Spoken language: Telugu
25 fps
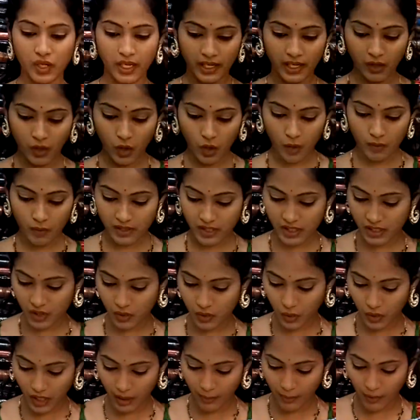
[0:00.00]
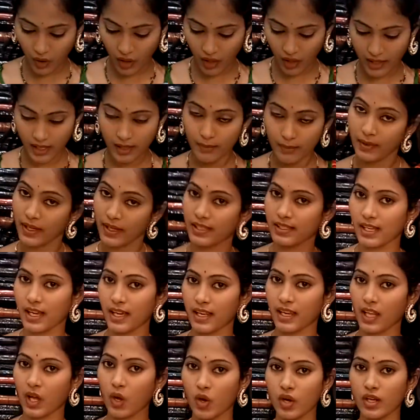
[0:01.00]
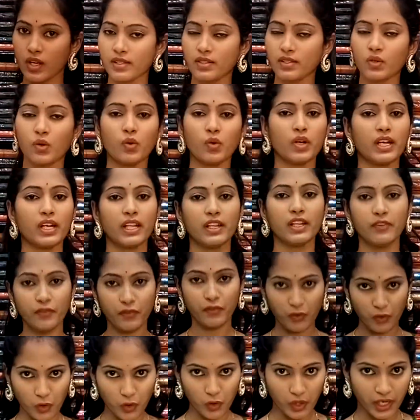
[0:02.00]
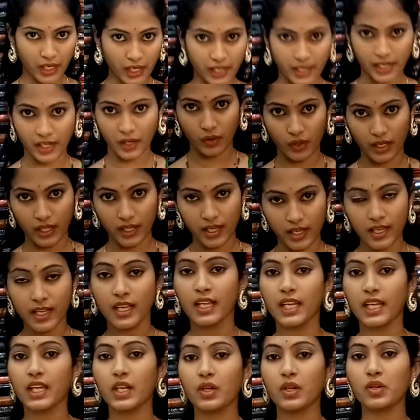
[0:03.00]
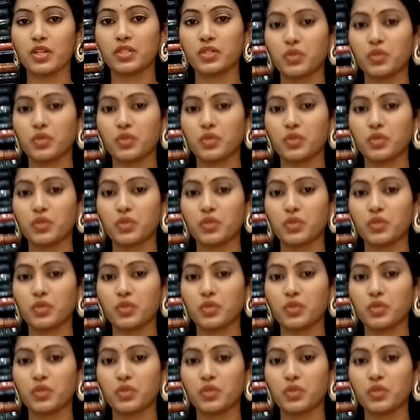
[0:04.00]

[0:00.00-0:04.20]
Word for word: కలర్ కాంబినేషన్స్ కూడా బాగున్నాయి మరి సారీ కాస్ట్ ఓన్లీ ఫోర్ హండ్రెడ్ ఓన్లీ ఈ రోజు